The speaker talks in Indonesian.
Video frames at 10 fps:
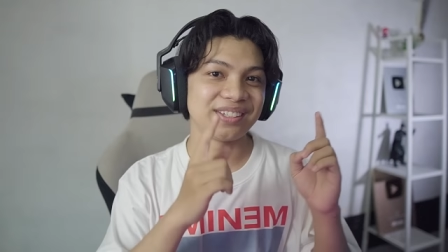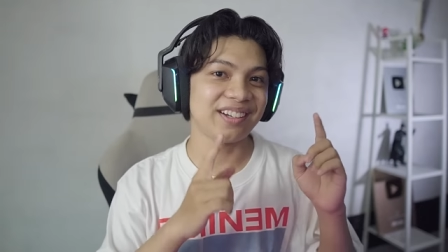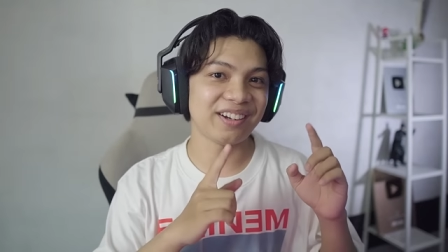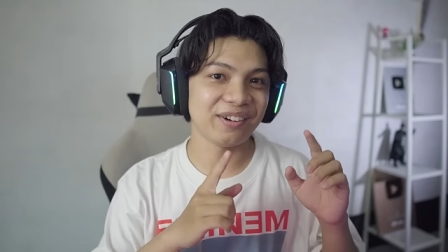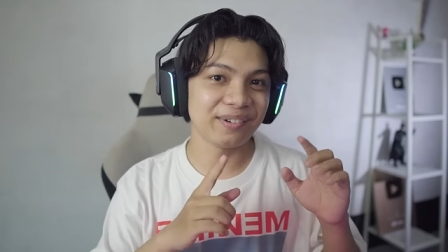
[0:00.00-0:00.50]

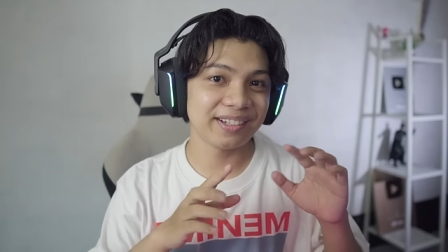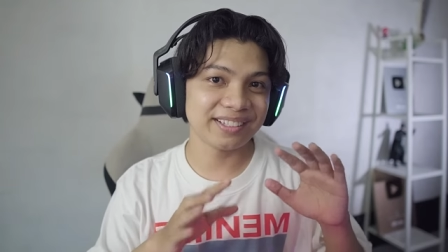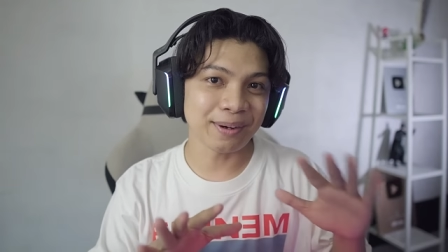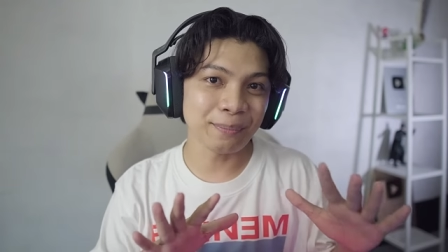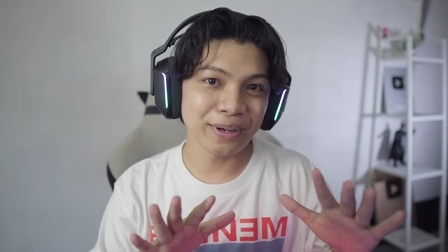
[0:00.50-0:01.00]
sekarang aku udah
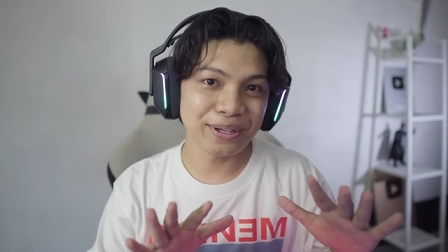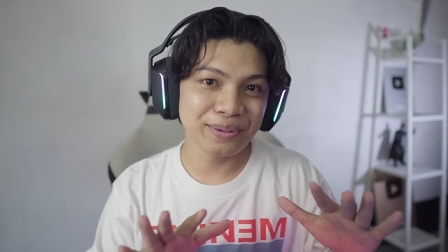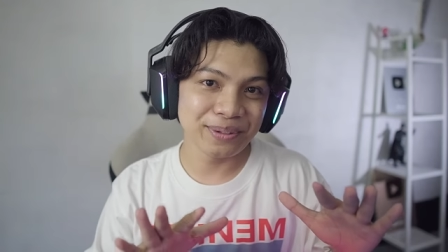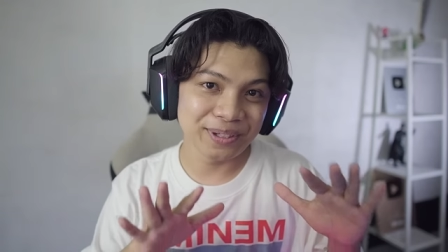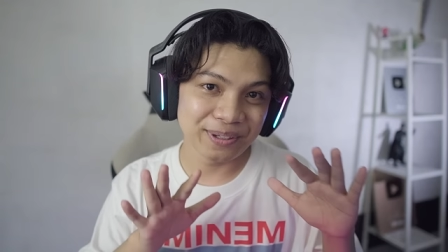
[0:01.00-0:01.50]
sampai di
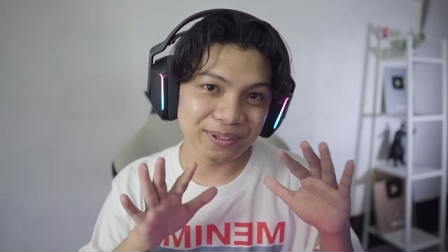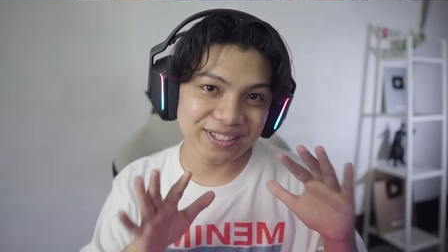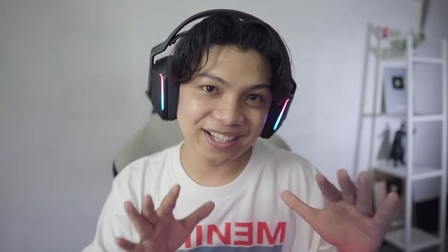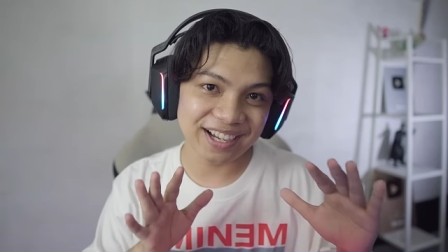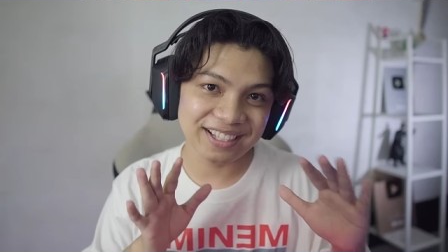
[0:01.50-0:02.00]

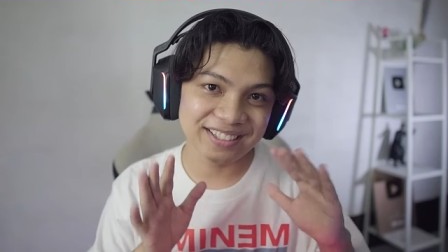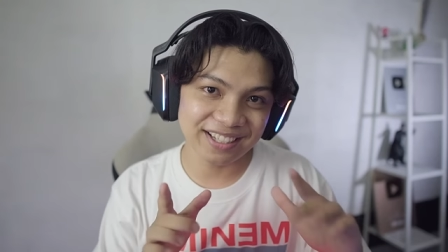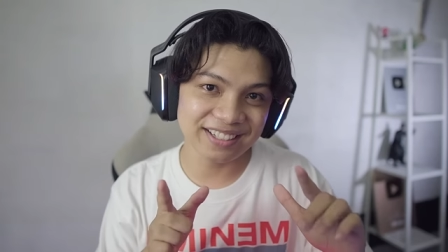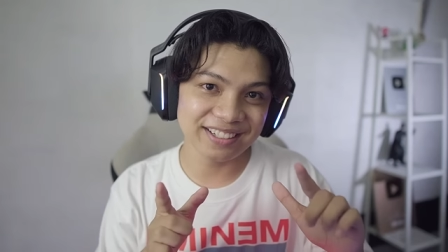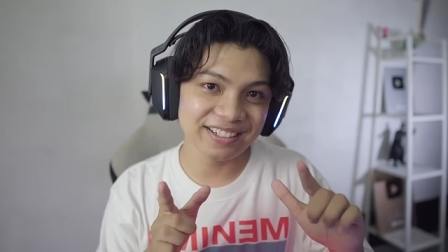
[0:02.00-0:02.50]
videonya.
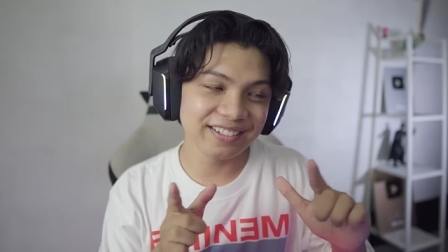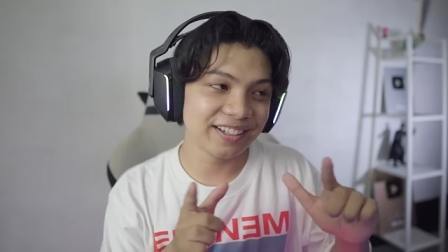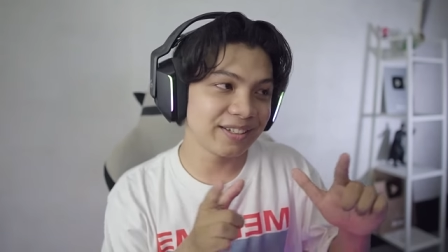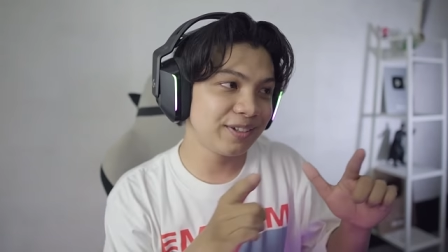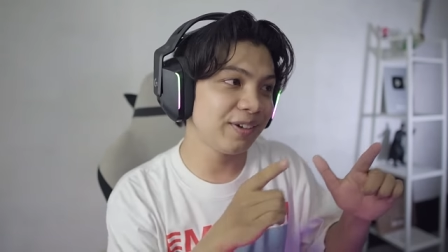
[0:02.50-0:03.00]
Jadi ini
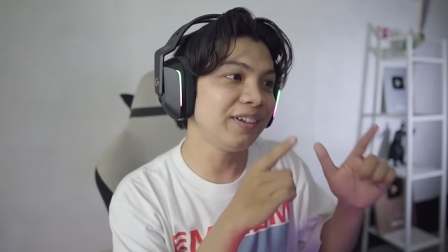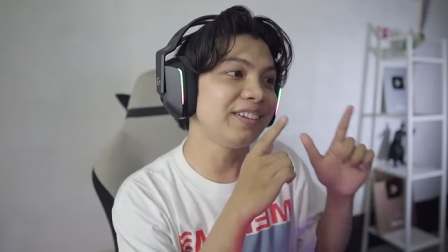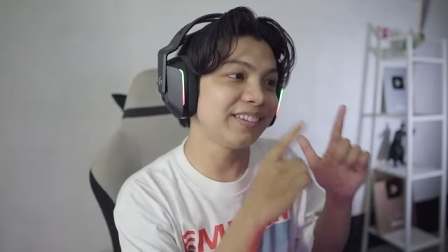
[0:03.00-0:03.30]
dia C